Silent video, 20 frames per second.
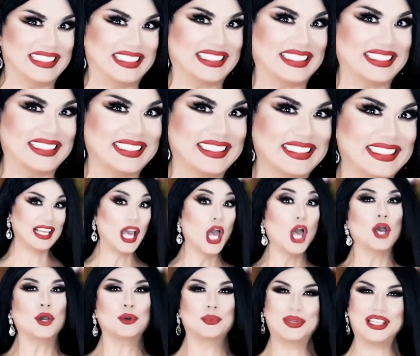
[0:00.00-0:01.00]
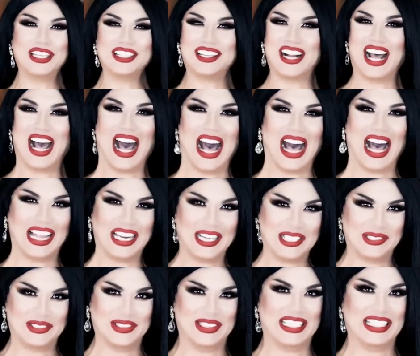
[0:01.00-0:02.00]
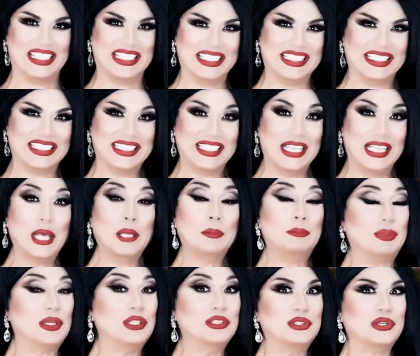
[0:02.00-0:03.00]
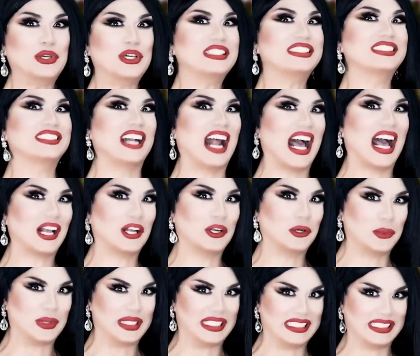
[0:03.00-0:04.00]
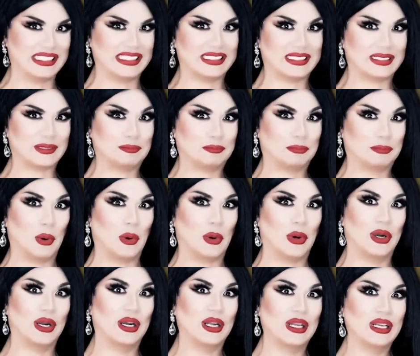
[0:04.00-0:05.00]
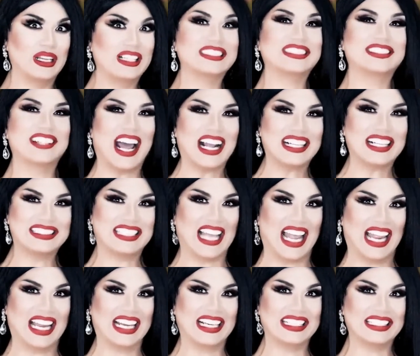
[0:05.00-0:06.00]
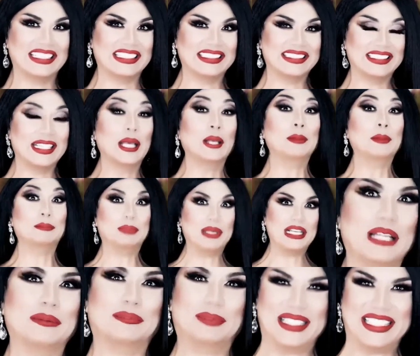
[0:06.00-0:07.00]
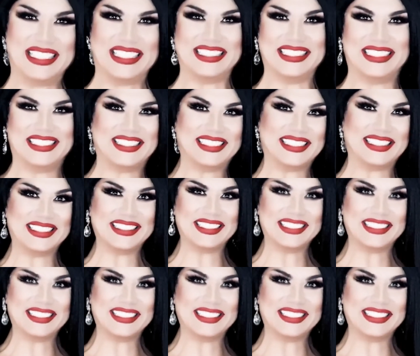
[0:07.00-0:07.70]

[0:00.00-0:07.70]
นนี้เธอบอกว่าเธอจะประกาศเรียกคนเข้ามาร่วม drag den Philippines ซึ่งเป็นรายการเรียลิตี้ที่เธอจะเป็นผู้